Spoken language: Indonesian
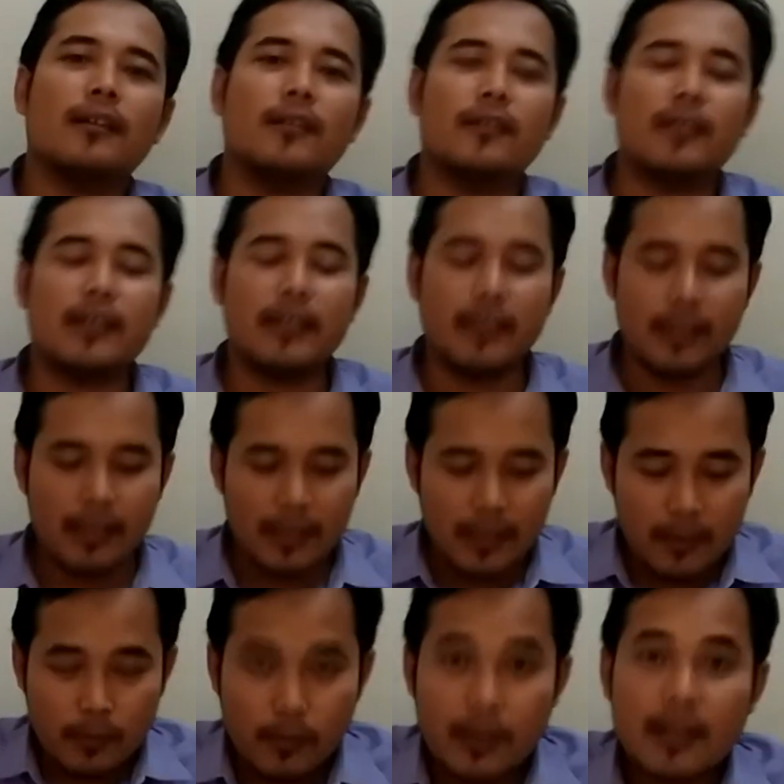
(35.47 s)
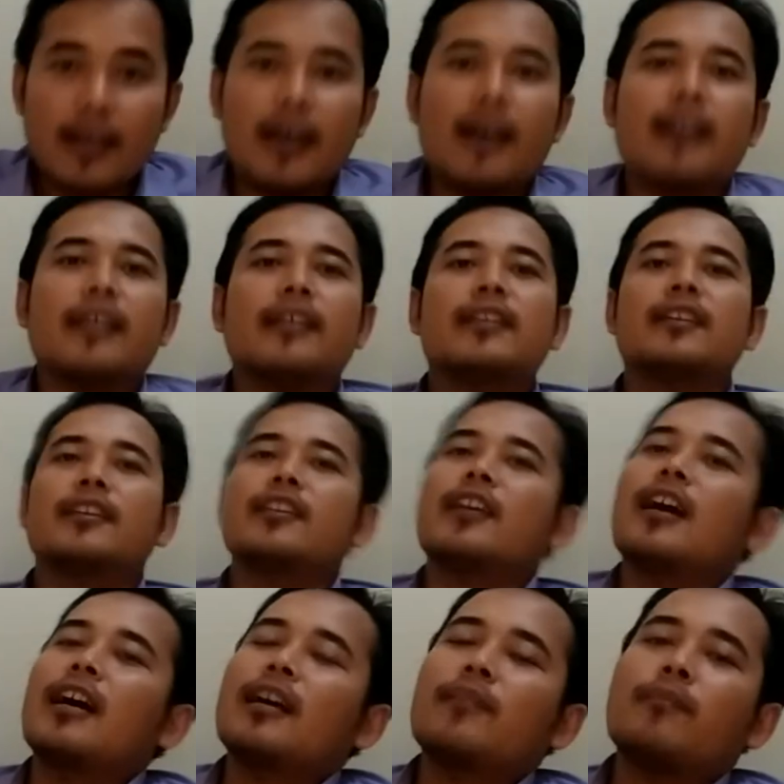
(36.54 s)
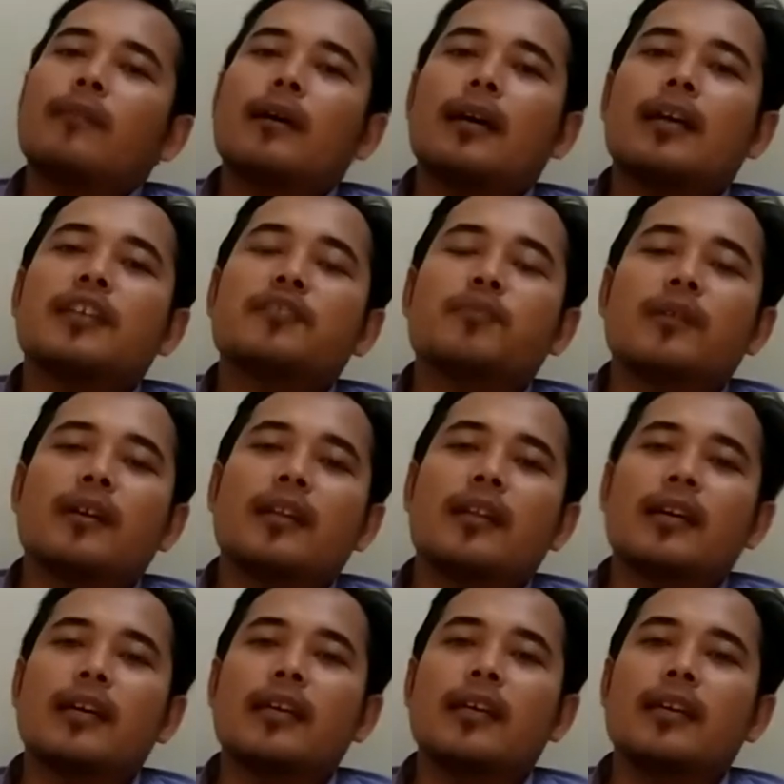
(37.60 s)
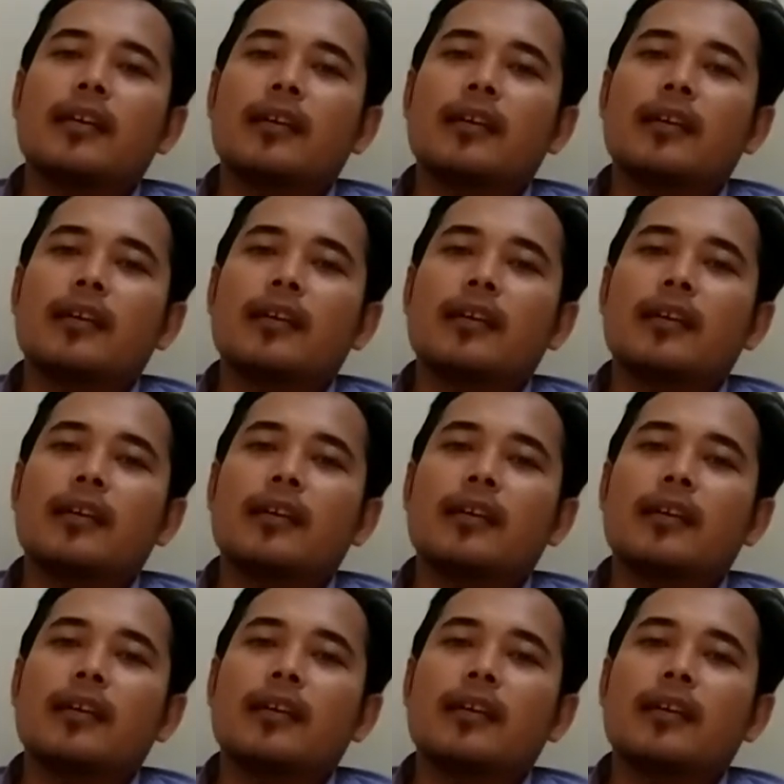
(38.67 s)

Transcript: Oke Baiklah, hari ini kita akan bahas mengenai